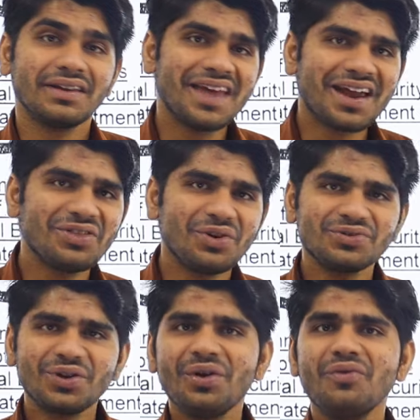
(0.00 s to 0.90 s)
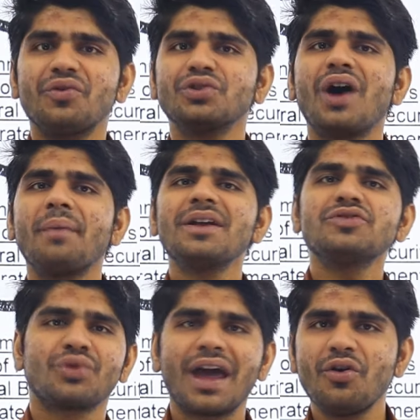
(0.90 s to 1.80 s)
देखिए दोस्तों वो तो आपने
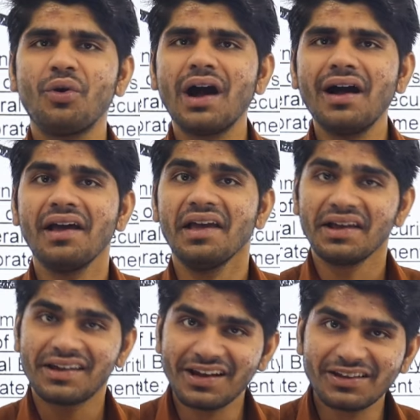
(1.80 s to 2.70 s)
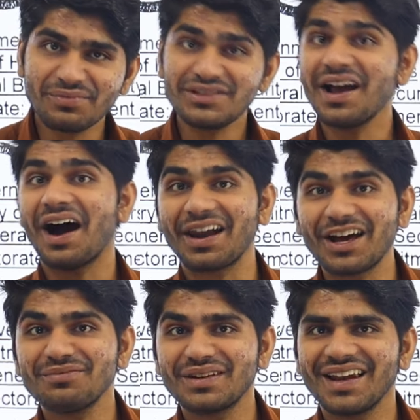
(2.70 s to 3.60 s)
सुना ही होगा कि एकदम से
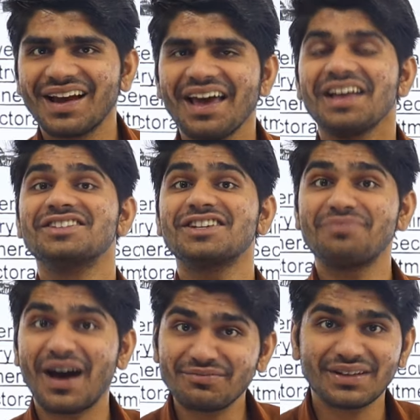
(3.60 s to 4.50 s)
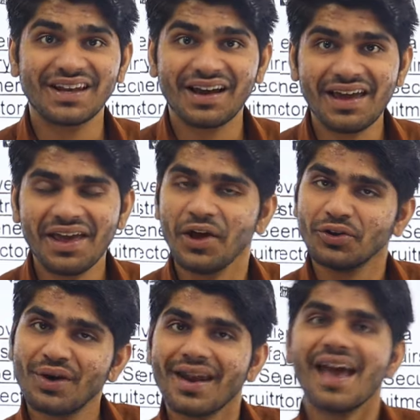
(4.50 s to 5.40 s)
हालात बदल गए जज्बात बदल गए
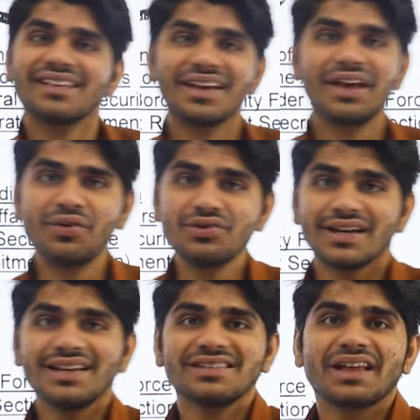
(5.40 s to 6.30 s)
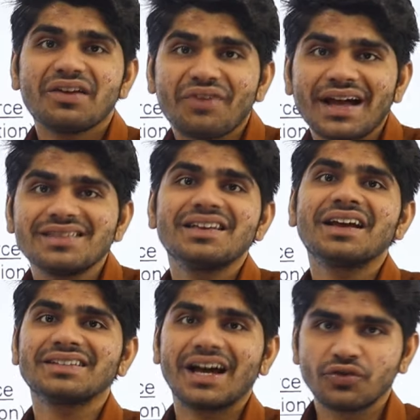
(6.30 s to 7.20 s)
तो यार ऐसा ही कुछ इस नई वैकेंसी
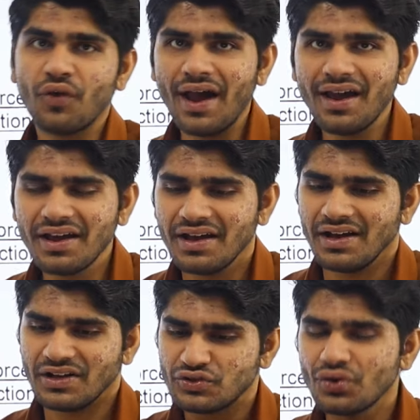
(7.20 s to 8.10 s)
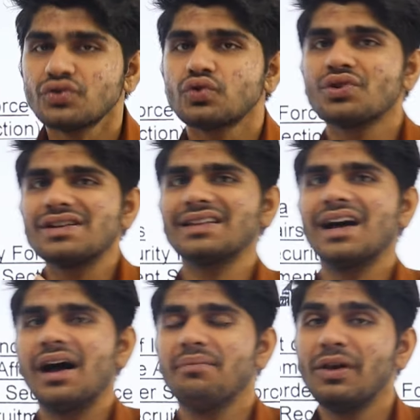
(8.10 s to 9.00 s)
के साथ हुआ है जो सोचा
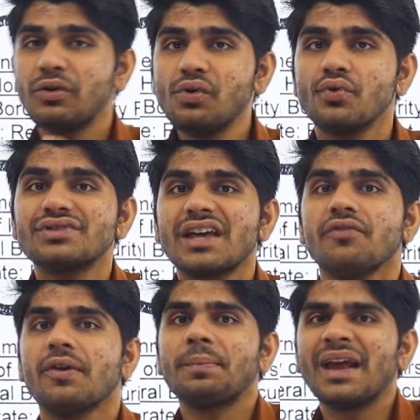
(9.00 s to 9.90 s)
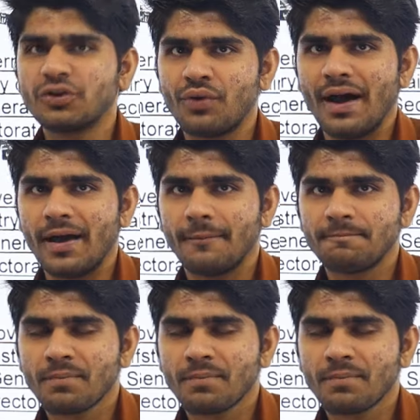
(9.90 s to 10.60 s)
था बिल्कुल उसके विपरीत हुआ है